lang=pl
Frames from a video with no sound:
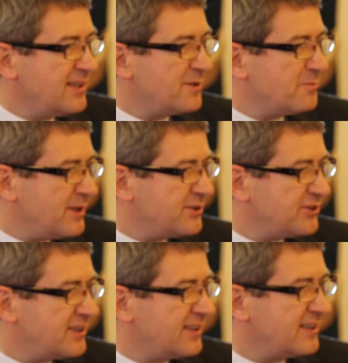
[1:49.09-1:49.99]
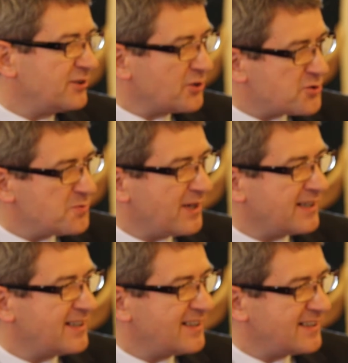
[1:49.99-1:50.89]
będzie
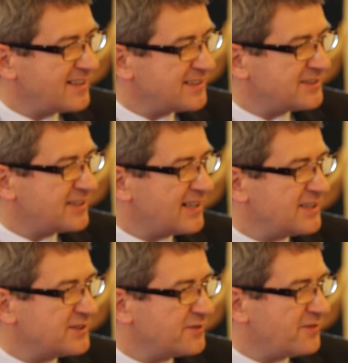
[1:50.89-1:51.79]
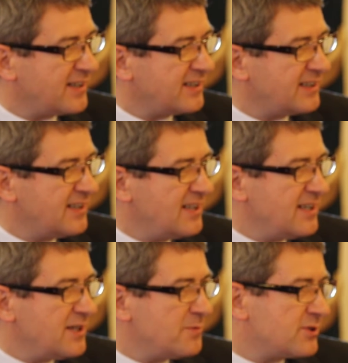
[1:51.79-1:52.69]
dotrzymane, zrealizowane.
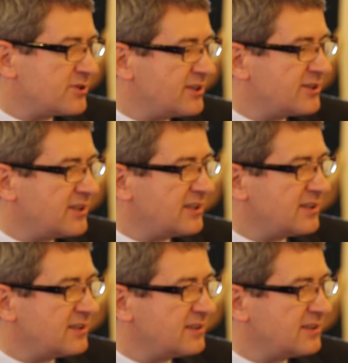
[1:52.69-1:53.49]
I myślę, że